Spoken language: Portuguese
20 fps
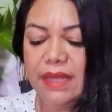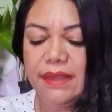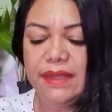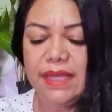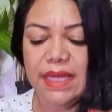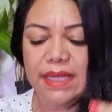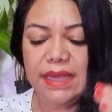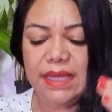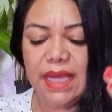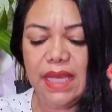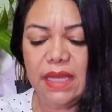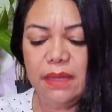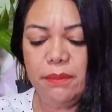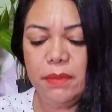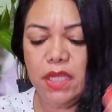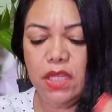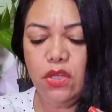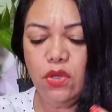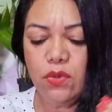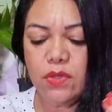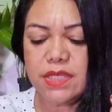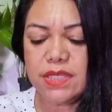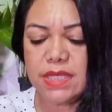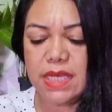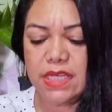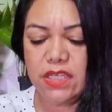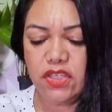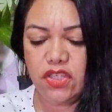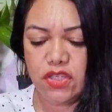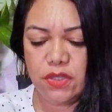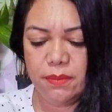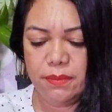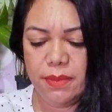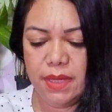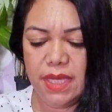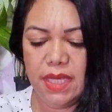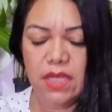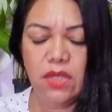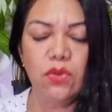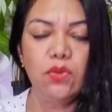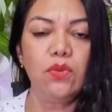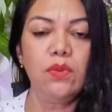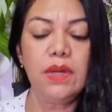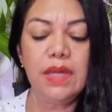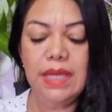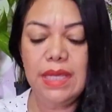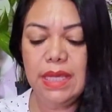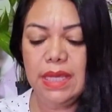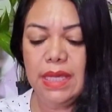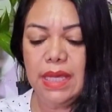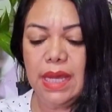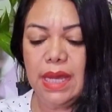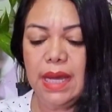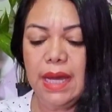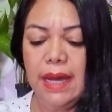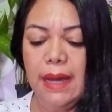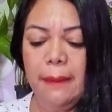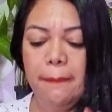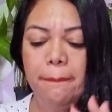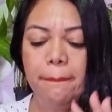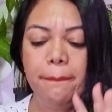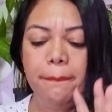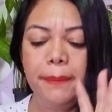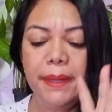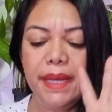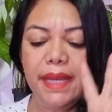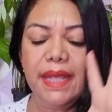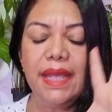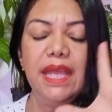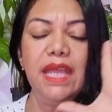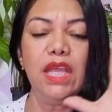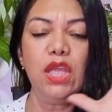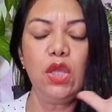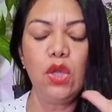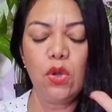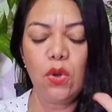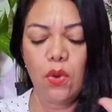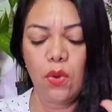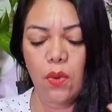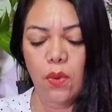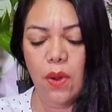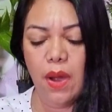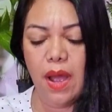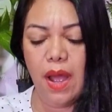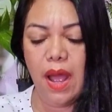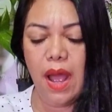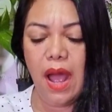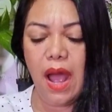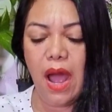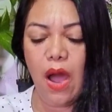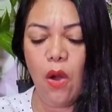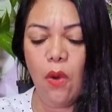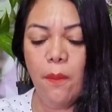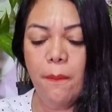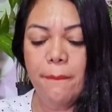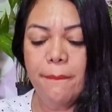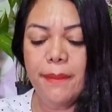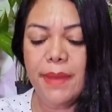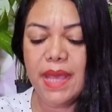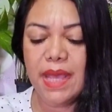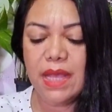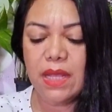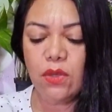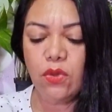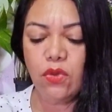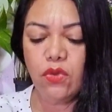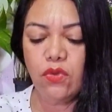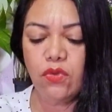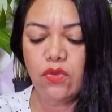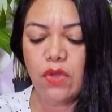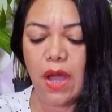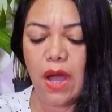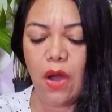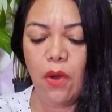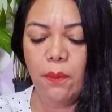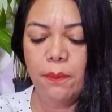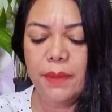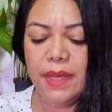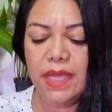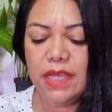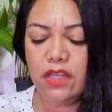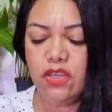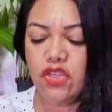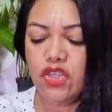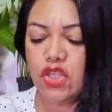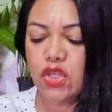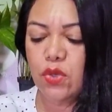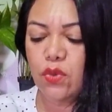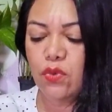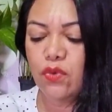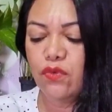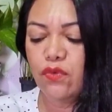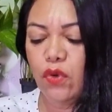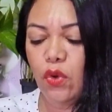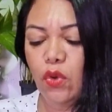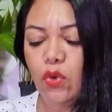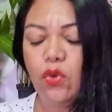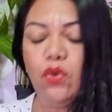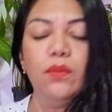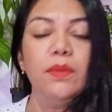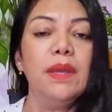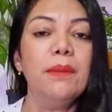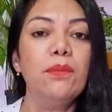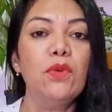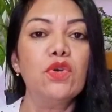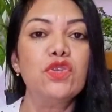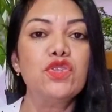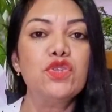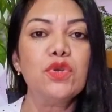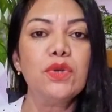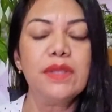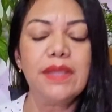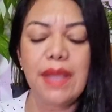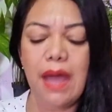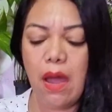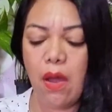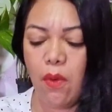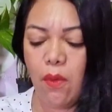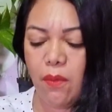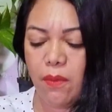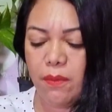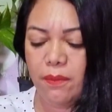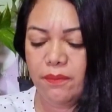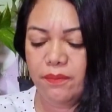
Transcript: Determine o sentimento e amplie-o. Aumente, aumente o volume emocional.